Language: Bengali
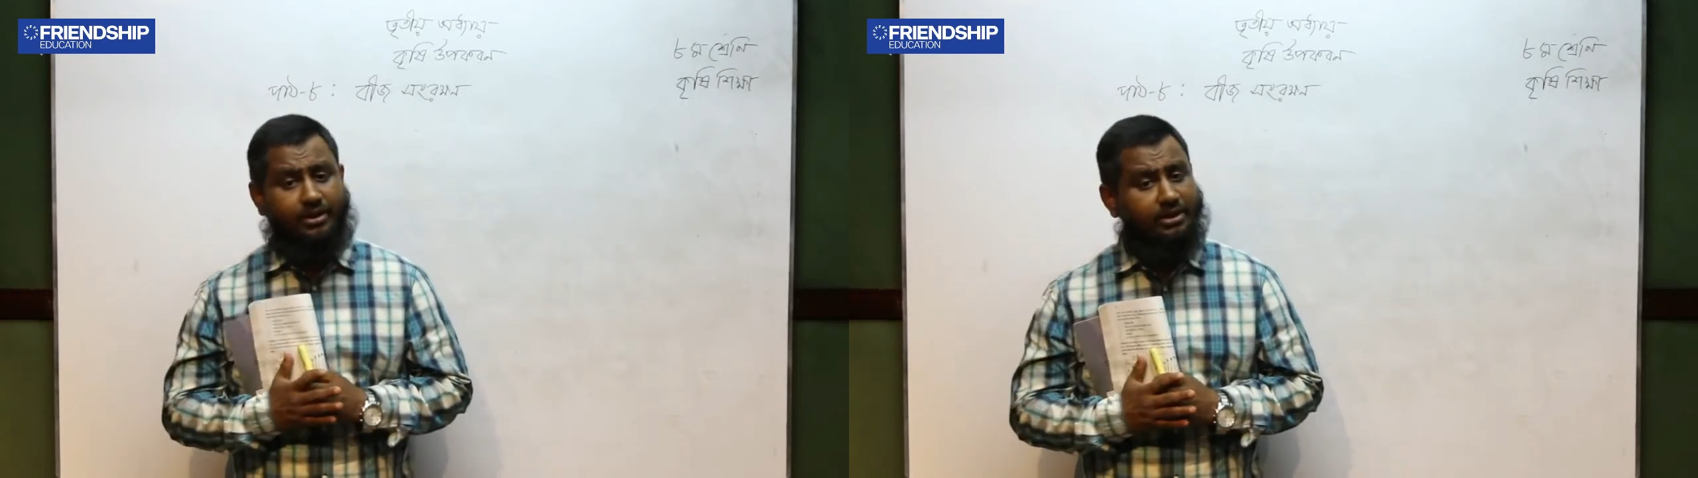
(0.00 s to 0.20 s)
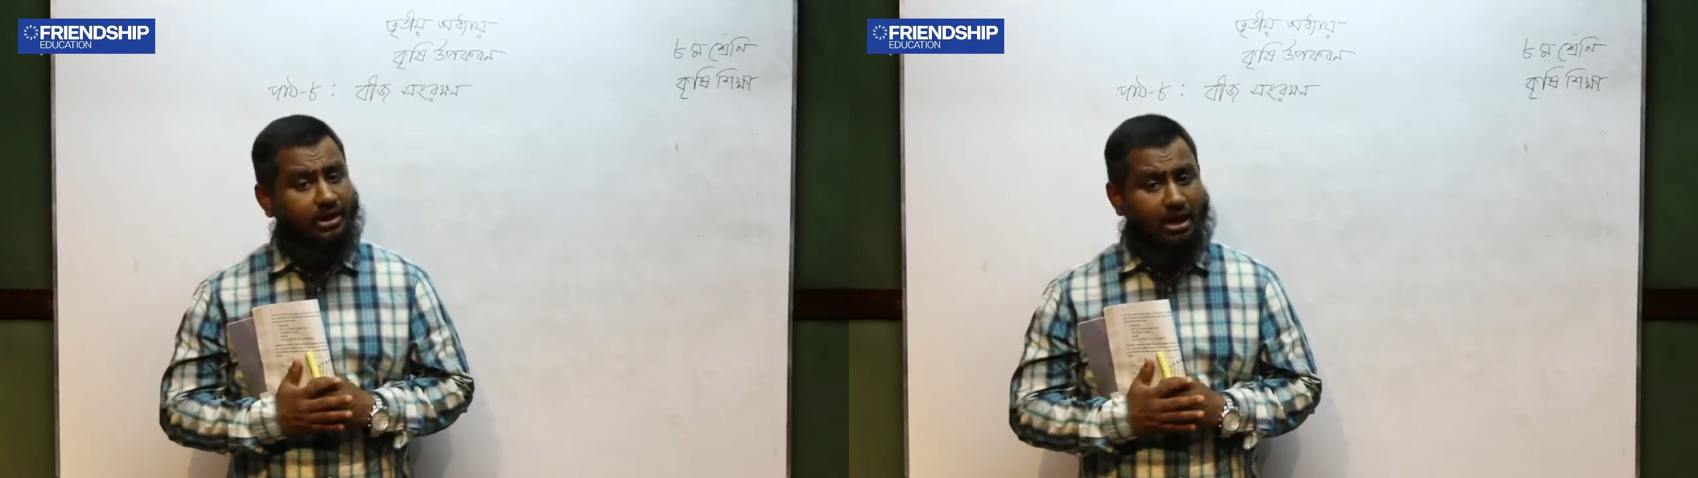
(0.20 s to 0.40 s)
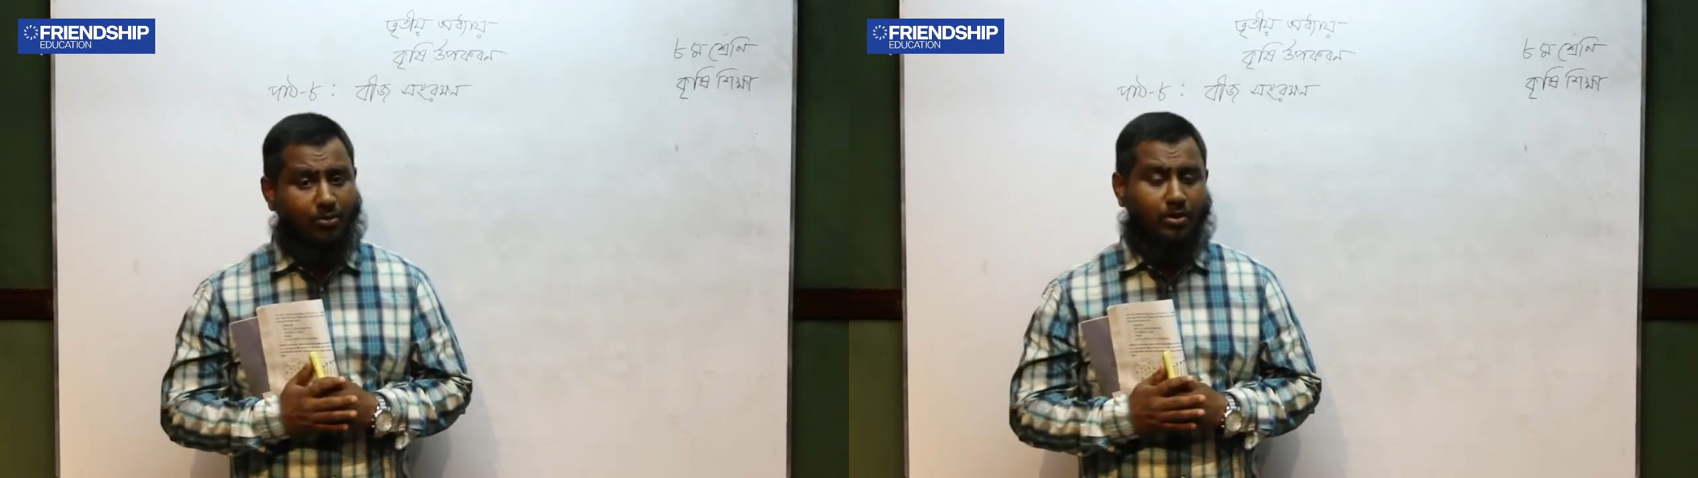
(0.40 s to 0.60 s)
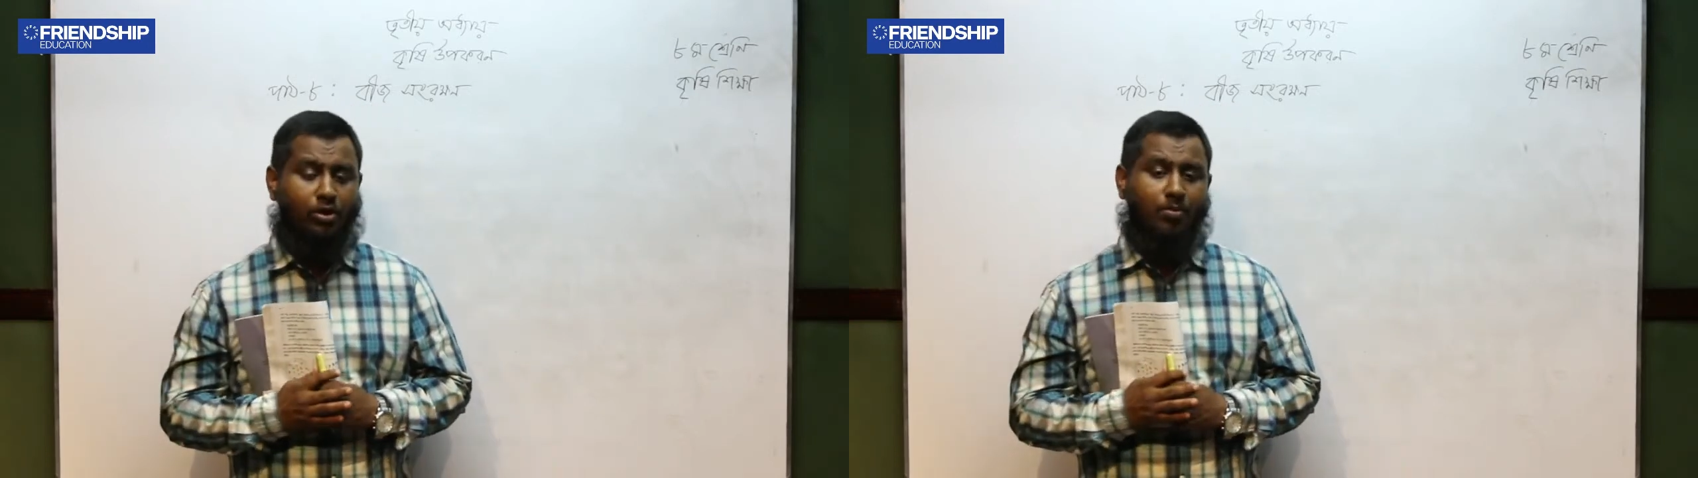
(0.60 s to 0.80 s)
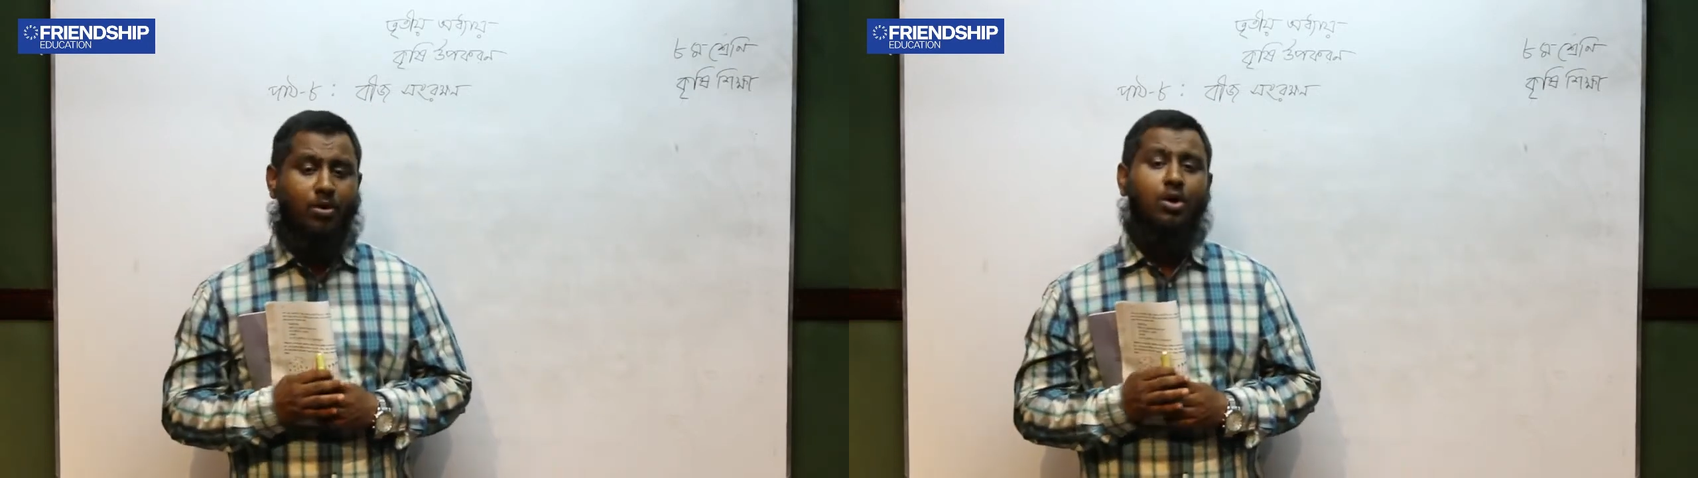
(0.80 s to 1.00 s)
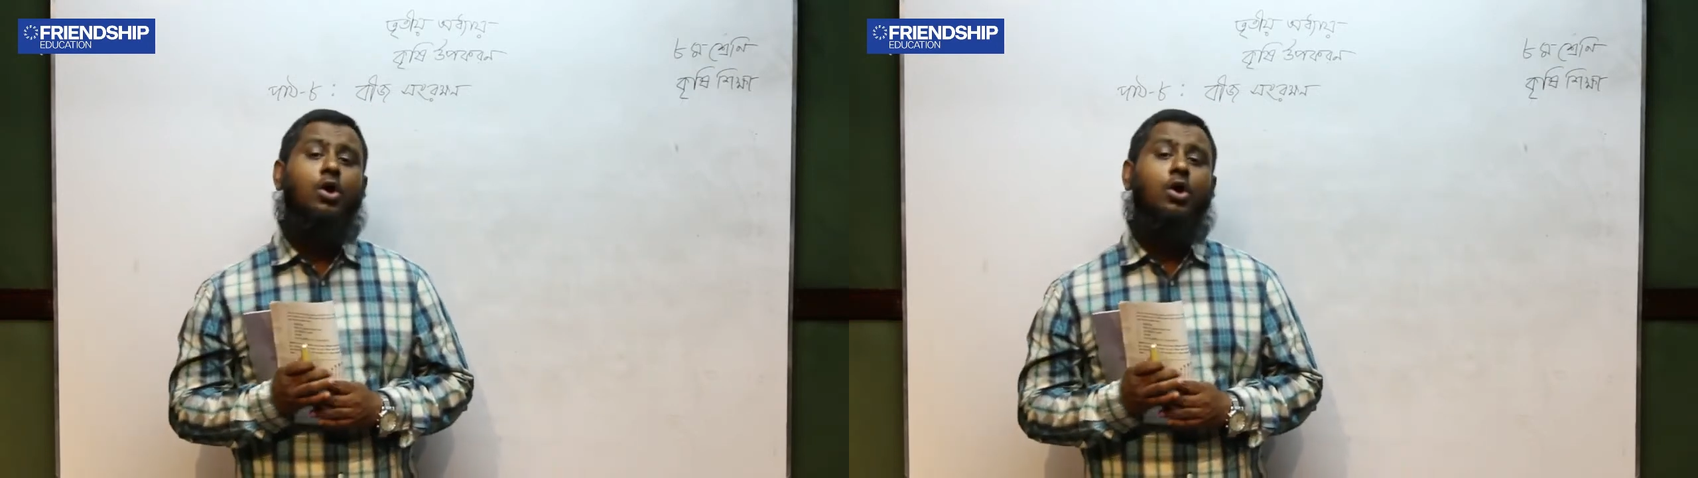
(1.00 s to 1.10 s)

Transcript: একদিকে লাভবান হব